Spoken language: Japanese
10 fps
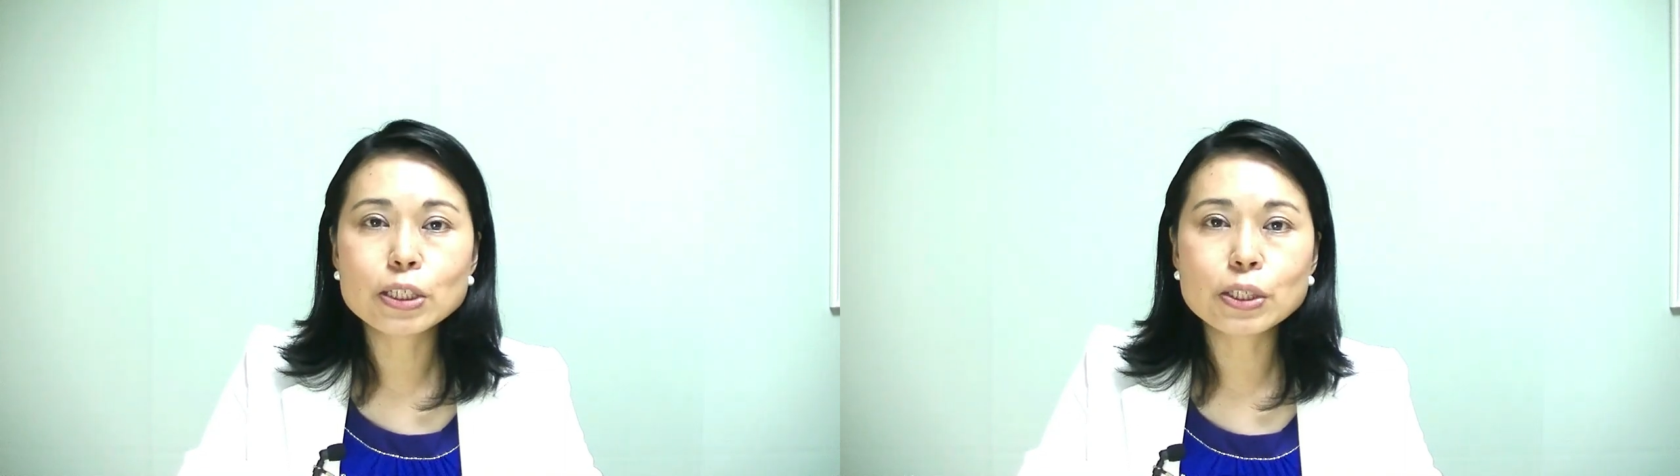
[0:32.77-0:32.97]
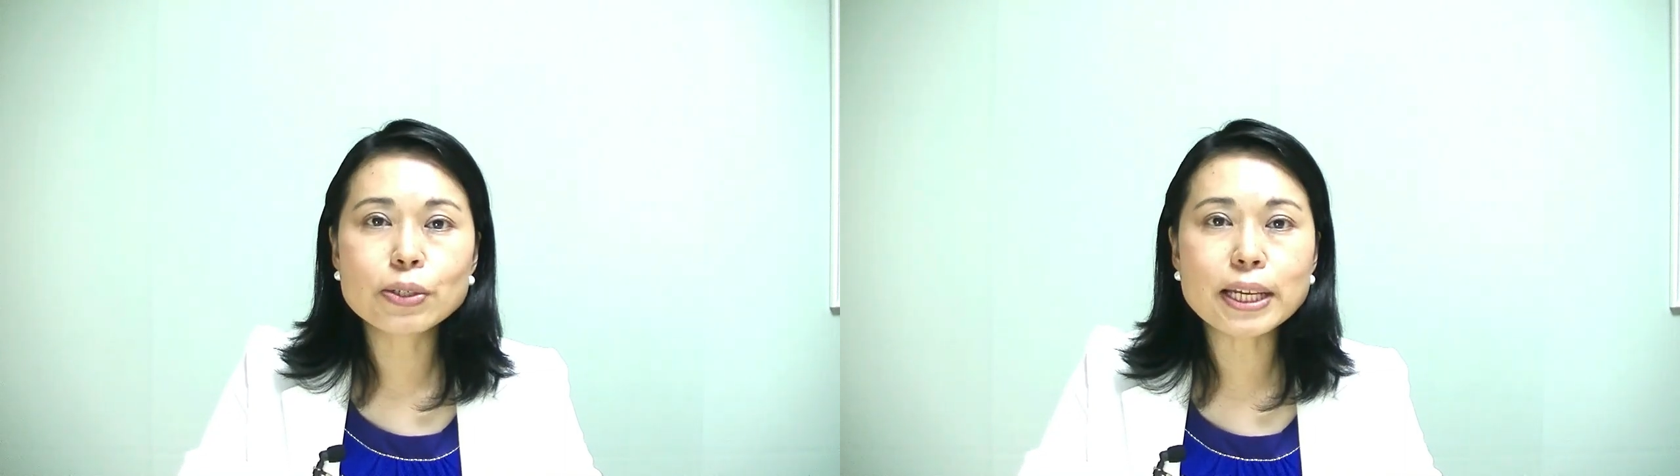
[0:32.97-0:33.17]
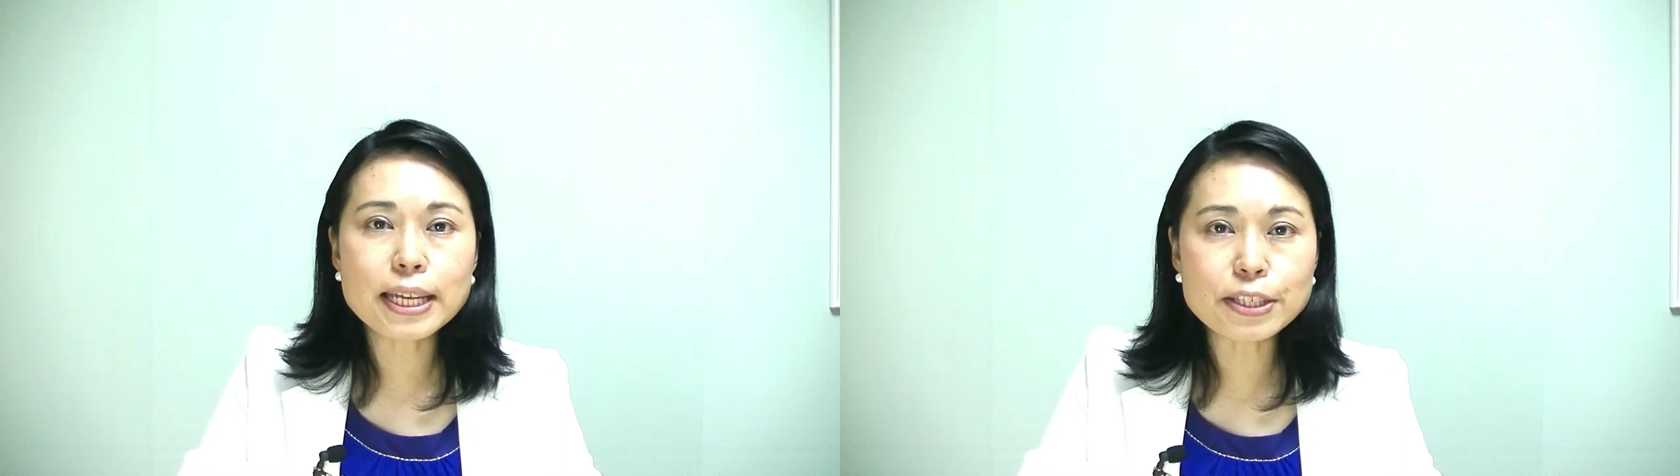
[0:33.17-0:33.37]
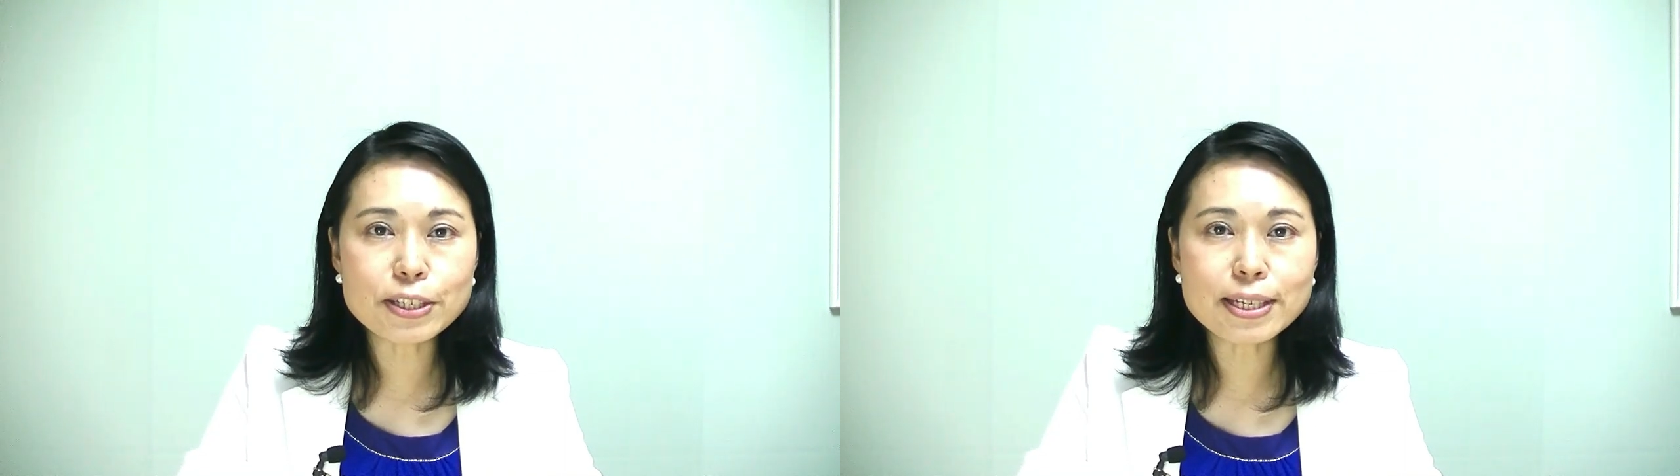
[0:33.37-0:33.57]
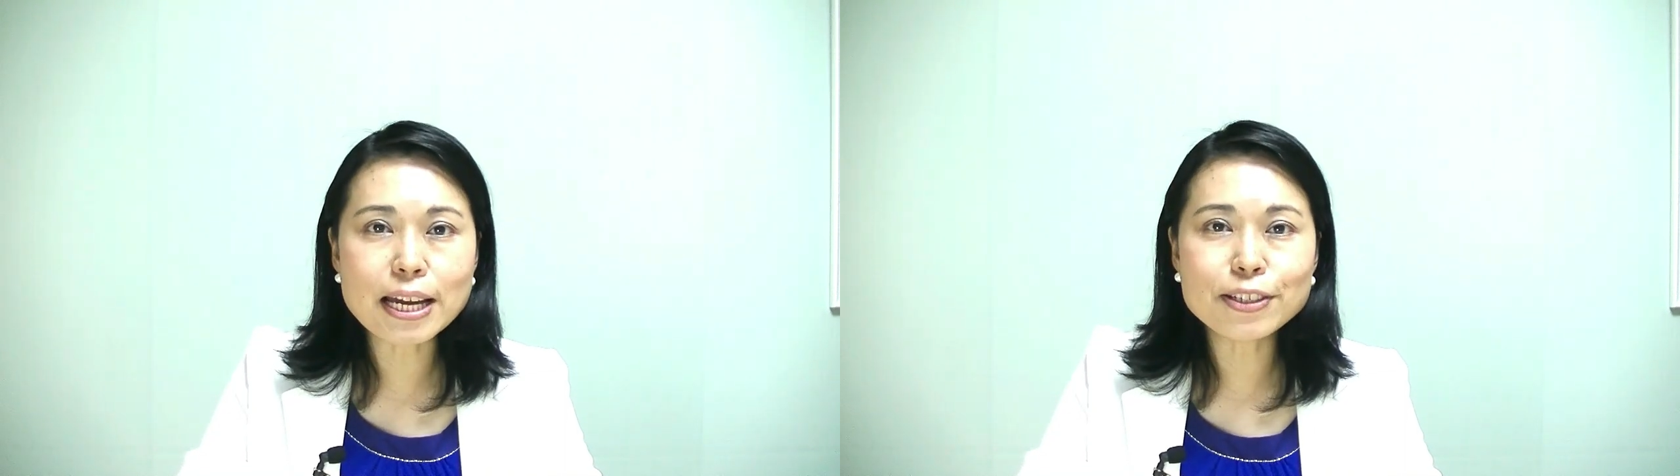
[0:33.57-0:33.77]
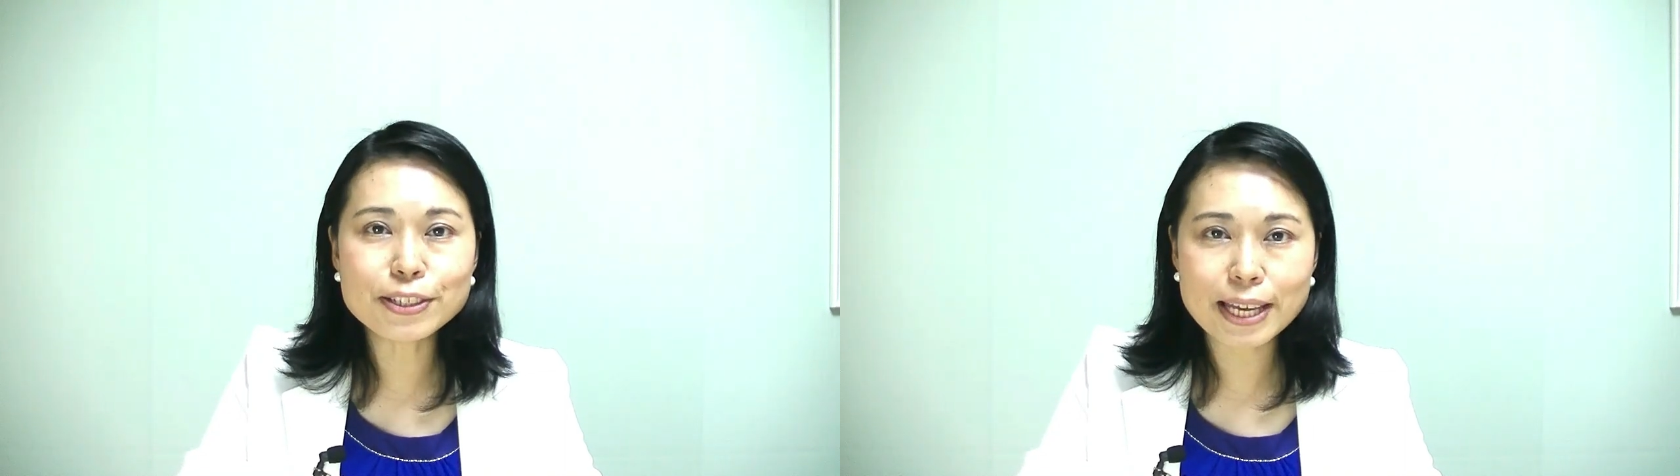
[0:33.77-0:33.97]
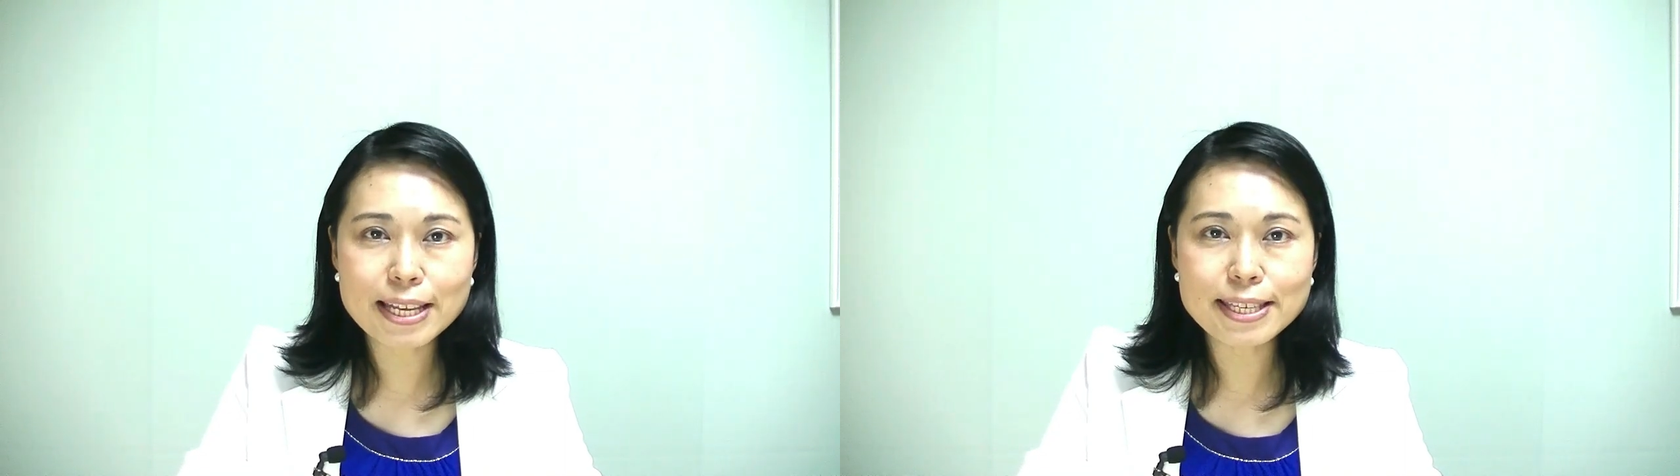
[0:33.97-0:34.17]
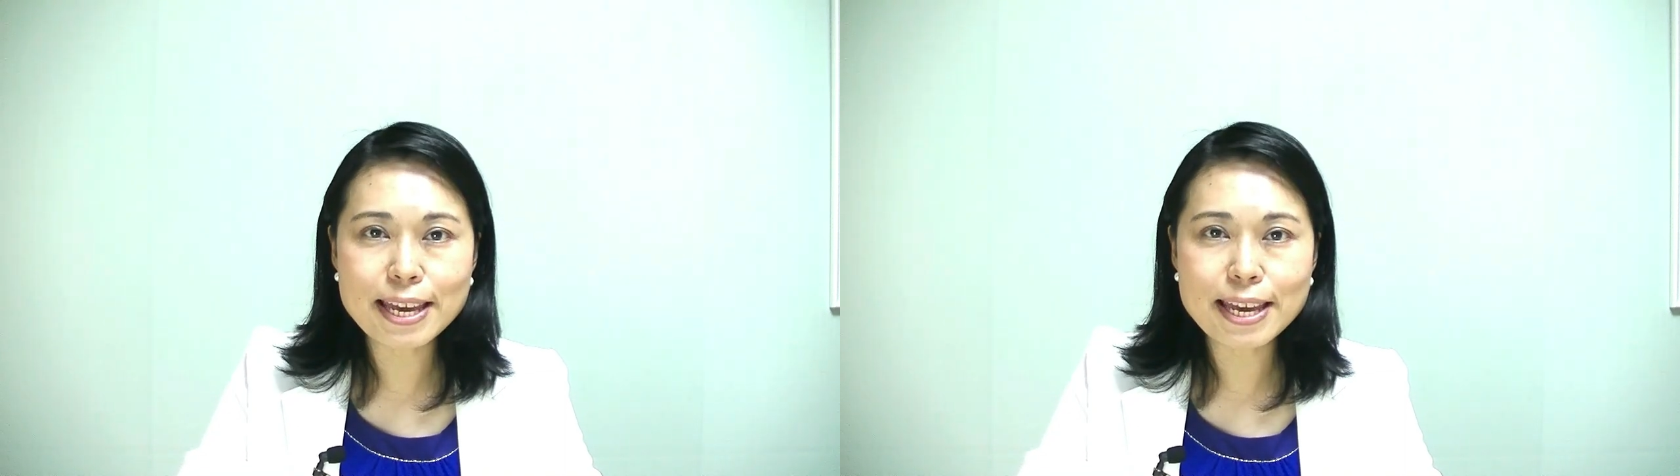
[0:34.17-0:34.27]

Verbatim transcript: そんな熱意のある受験